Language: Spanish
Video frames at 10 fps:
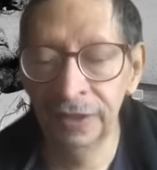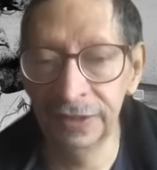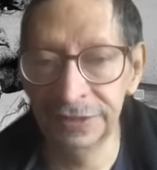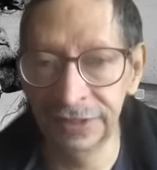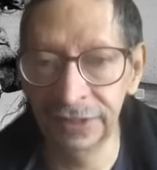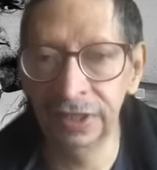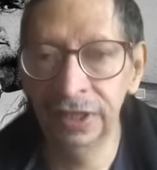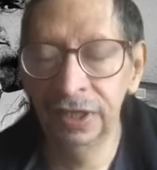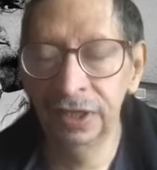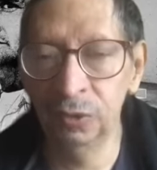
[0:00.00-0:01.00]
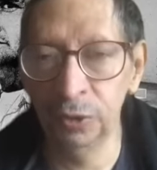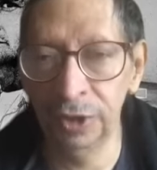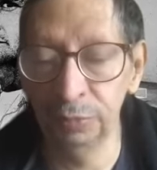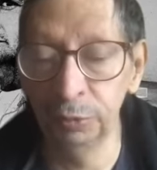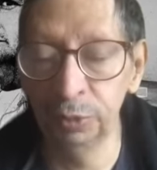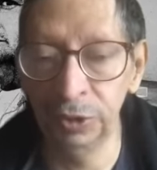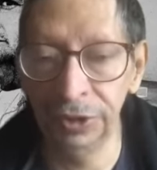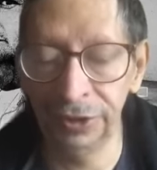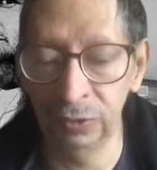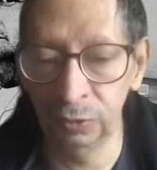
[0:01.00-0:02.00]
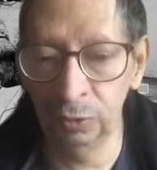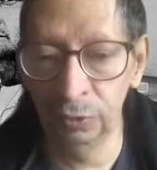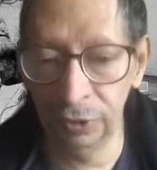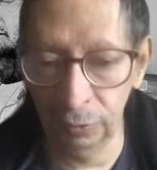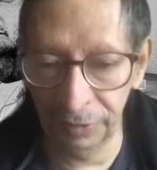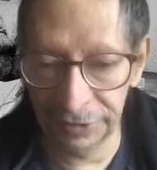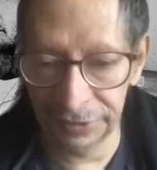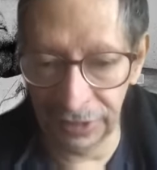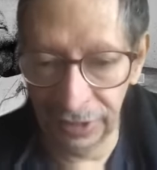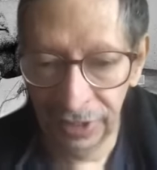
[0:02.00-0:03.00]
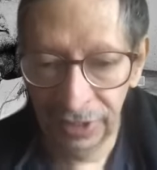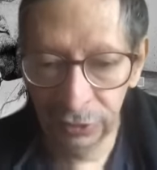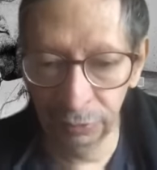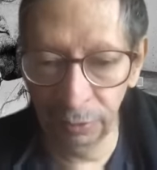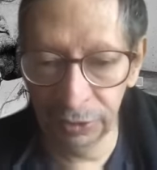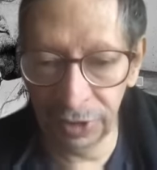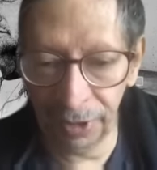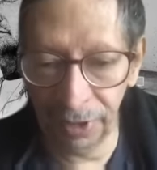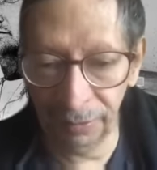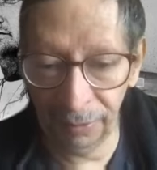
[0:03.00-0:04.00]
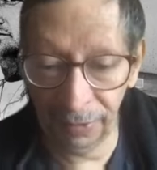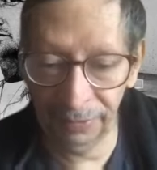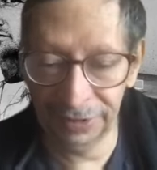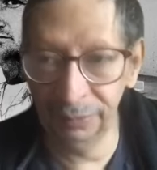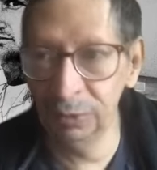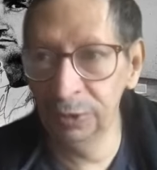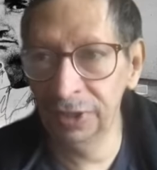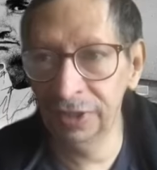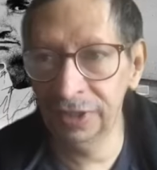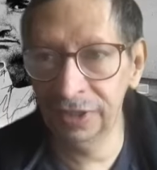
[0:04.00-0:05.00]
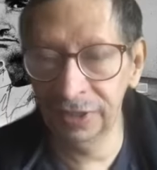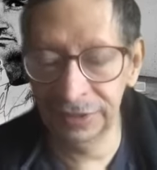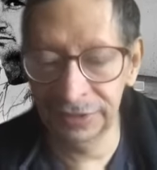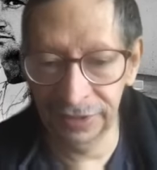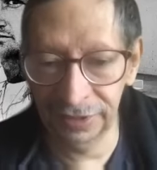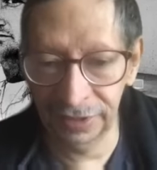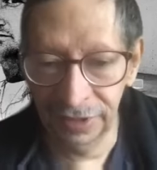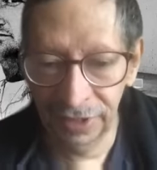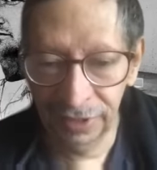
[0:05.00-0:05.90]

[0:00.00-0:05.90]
de cine o de spot político o de comercial. Entonces vamos a pasar porque este,